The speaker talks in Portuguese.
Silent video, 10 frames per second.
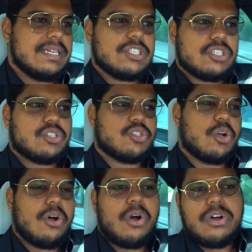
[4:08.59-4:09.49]

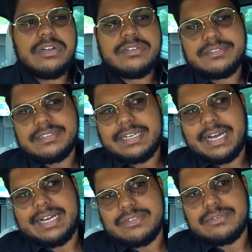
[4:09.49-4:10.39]
Só
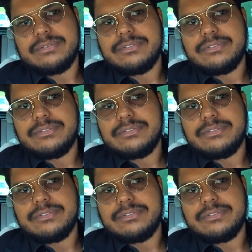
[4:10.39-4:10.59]
caso